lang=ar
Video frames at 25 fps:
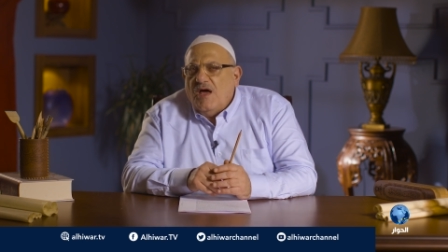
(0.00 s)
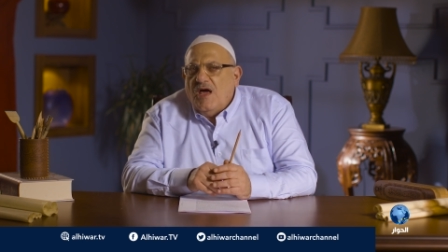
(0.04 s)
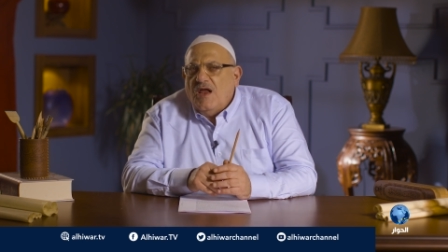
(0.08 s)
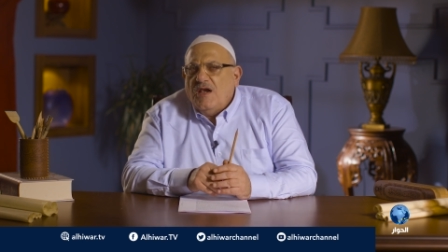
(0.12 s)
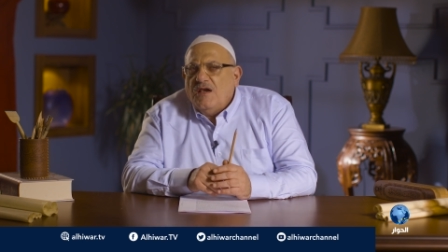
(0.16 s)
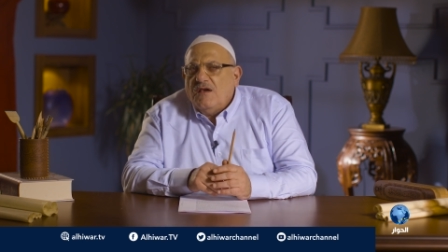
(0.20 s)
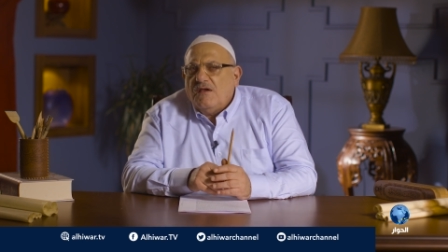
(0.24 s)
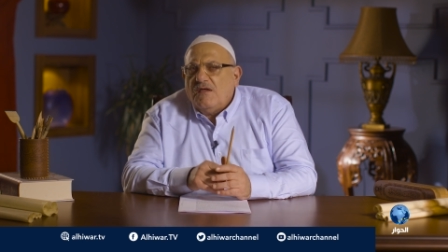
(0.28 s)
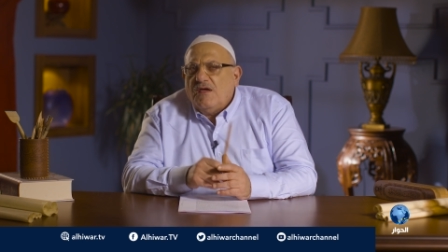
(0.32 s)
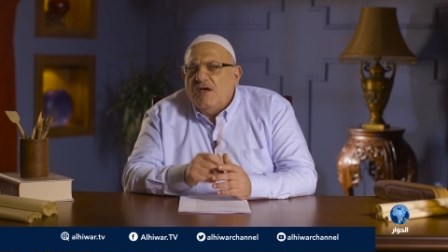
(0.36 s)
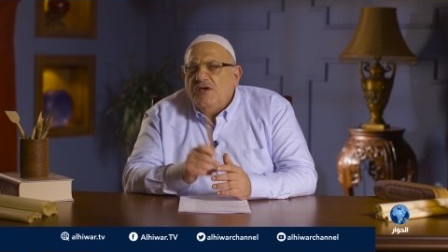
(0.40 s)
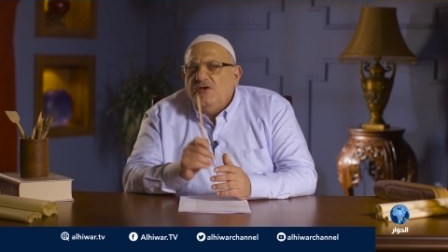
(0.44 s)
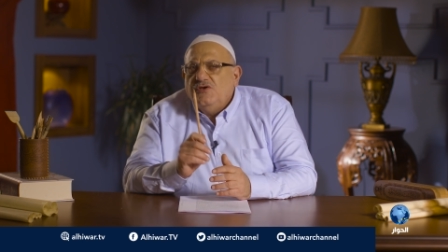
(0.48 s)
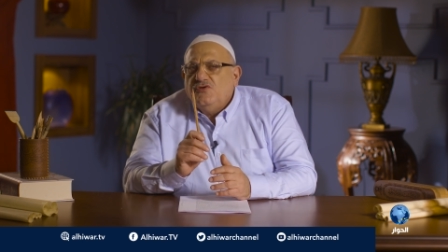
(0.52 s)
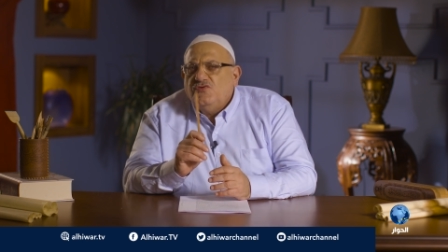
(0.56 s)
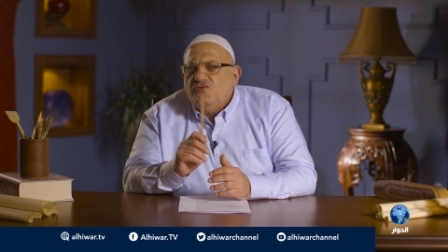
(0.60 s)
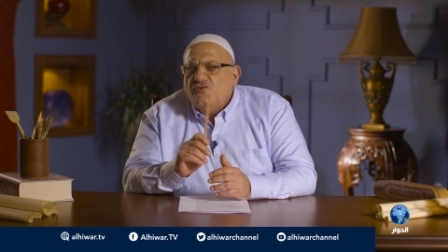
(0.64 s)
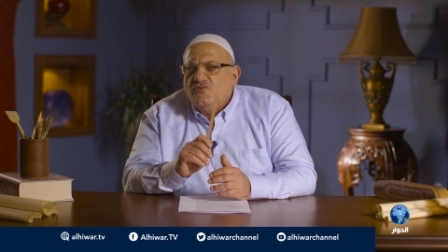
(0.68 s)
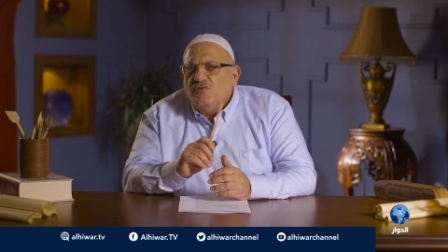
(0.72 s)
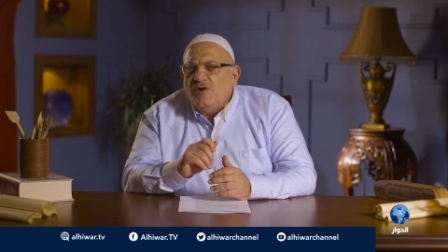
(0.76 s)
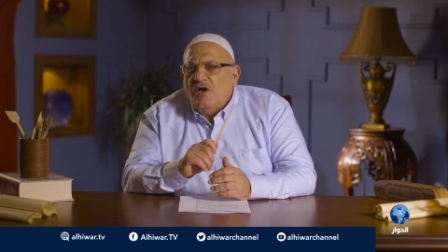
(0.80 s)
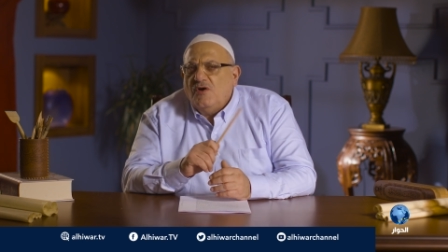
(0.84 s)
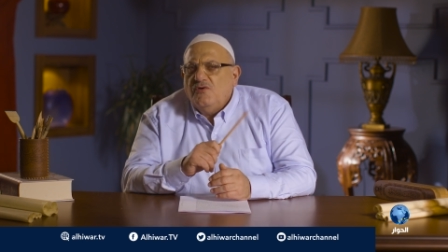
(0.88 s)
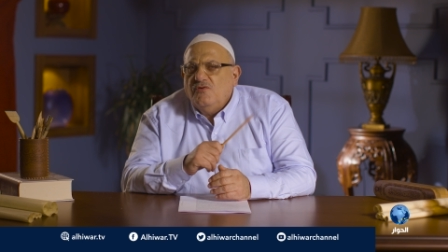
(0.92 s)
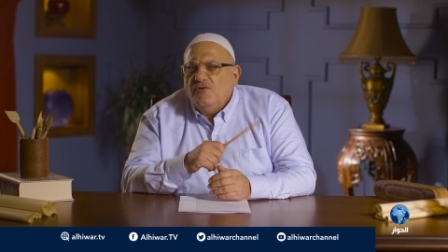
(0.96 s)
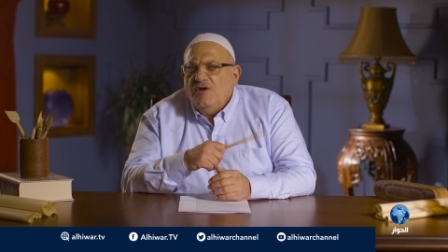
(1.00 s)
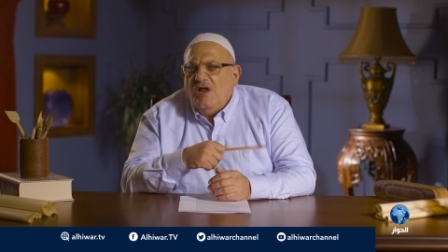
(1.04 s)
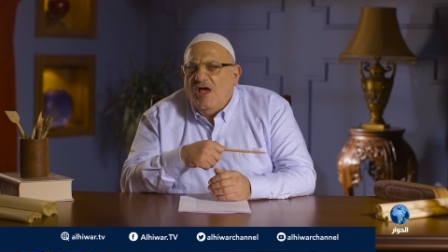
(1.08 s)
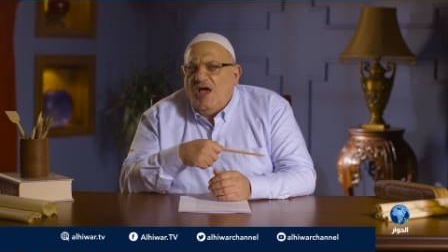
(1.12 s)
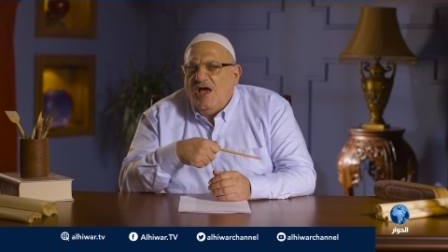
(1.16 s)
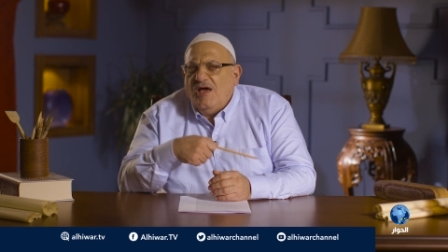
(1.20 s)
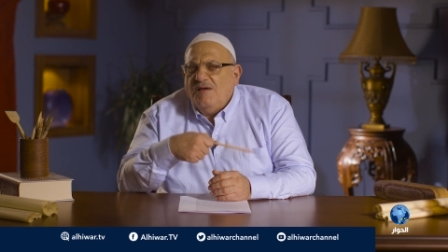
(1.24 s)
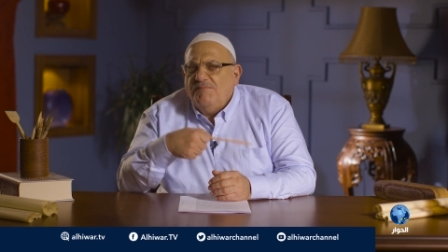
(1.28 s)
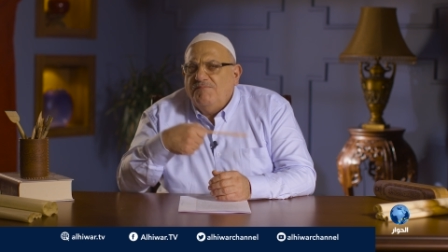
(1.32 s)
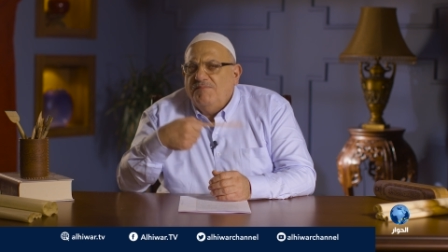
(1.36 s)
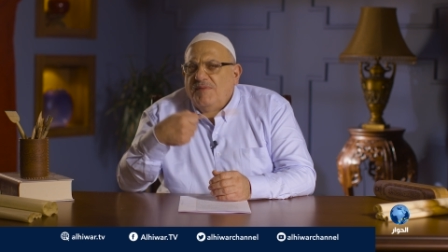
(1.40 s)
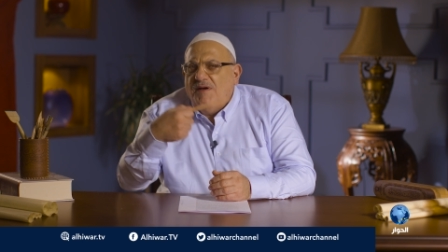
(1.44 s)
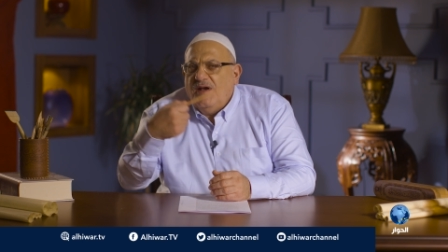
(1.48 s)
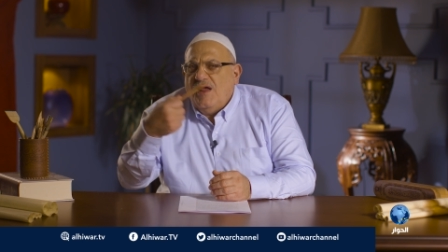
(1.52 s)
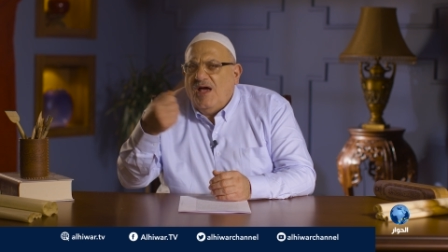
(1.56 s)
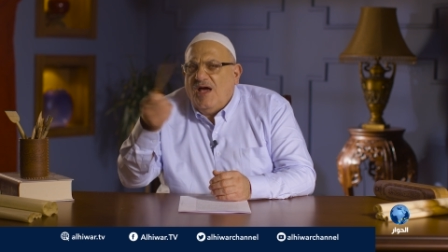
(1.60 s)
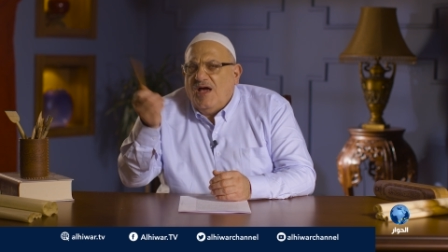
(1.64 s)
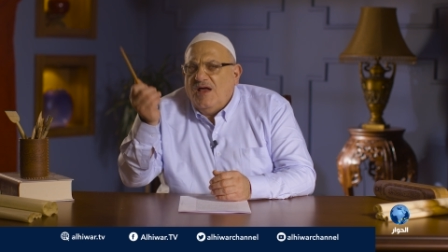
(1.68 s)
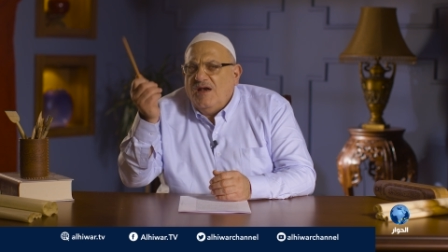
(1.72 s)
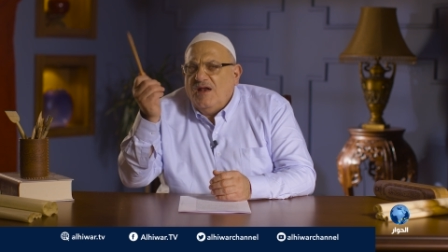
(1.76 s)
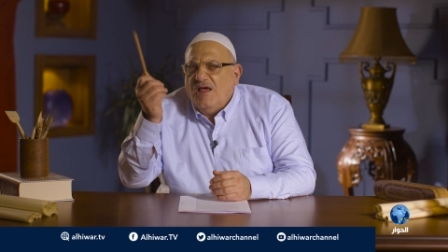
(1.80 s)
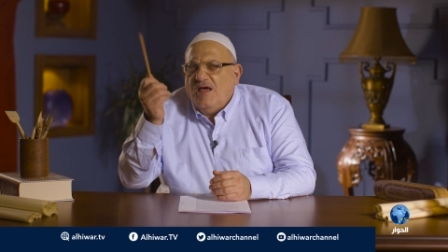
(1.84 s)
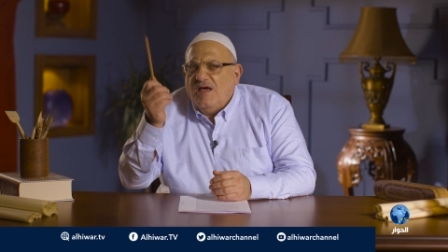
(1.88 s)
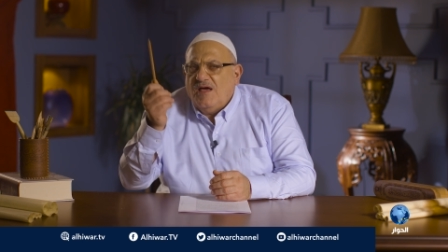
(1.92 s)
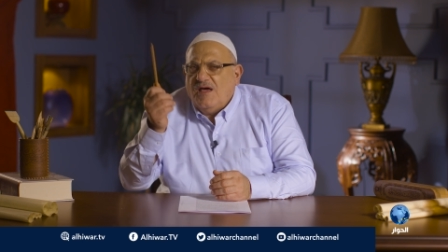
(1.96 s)
ألقيت له الحبل
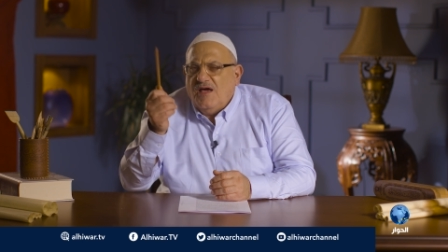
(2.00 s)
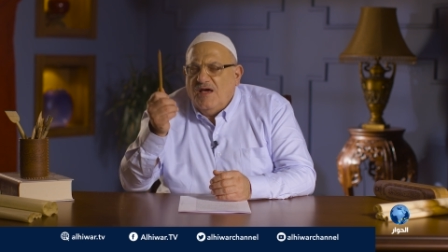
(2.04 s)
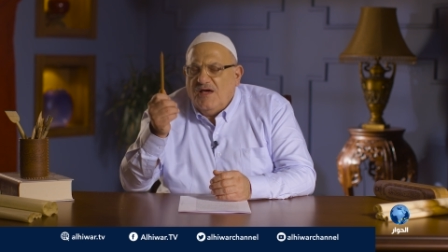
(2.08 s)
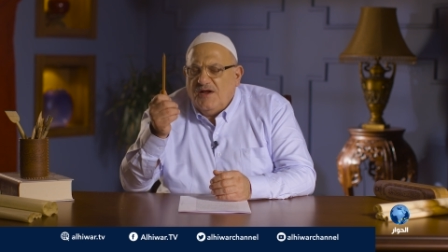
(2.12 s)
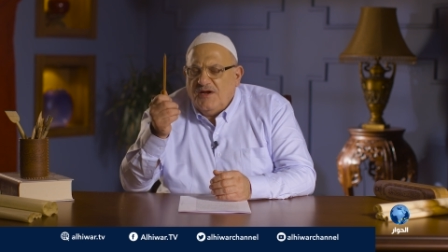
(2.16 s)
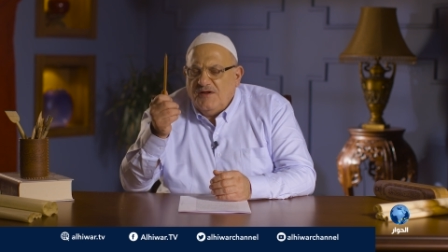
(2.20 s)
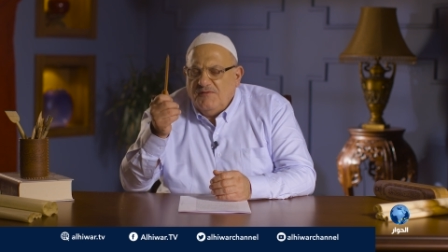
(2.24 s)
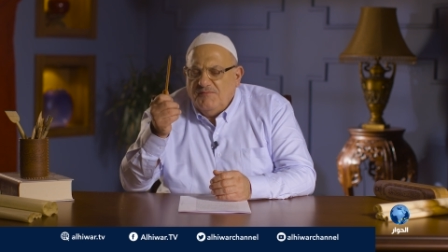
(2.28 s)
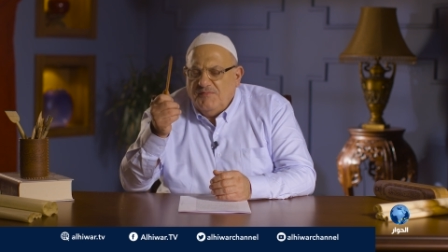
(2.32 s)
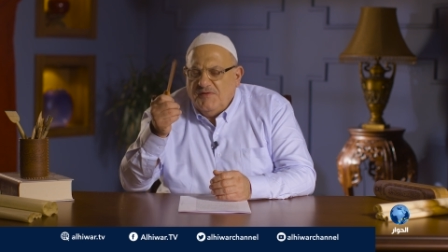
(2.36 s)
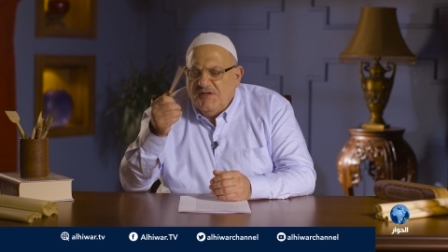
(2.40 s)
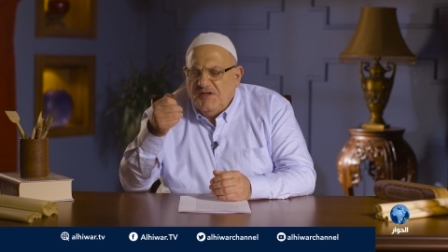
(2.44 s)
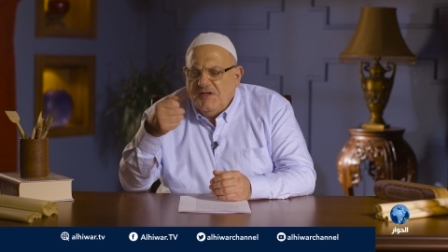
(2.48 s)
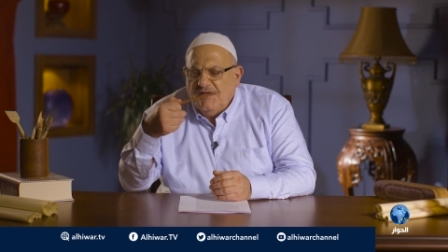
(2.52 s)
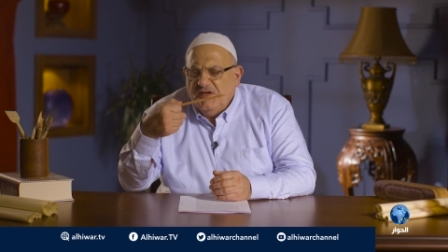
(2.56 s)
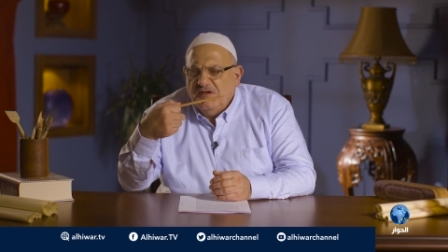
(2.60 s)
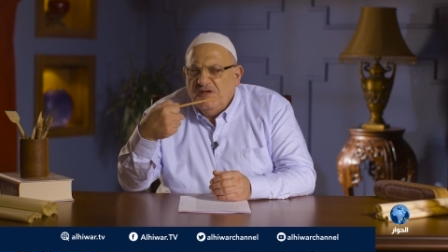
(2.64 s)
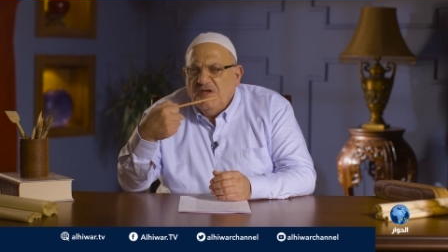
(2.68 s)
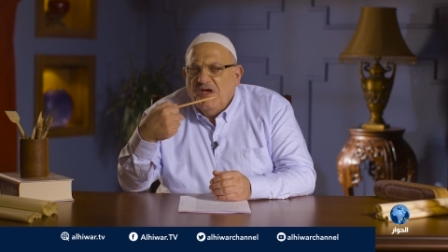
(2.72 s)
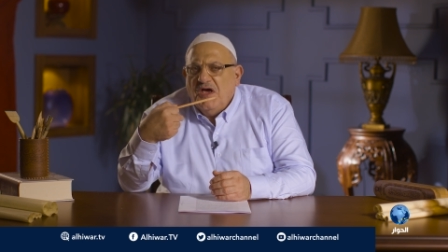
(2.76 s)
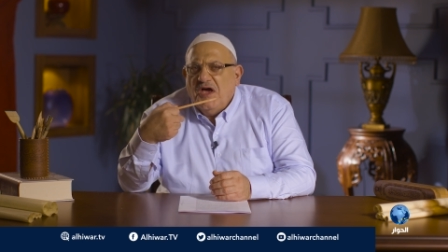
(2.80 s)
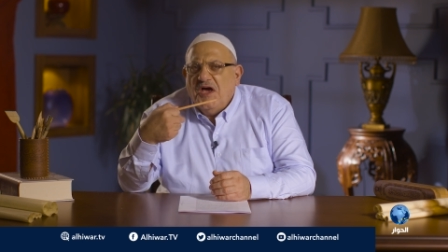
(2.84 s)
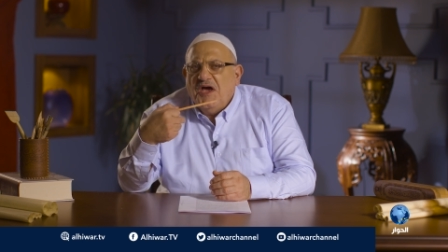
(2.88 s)
على غاربه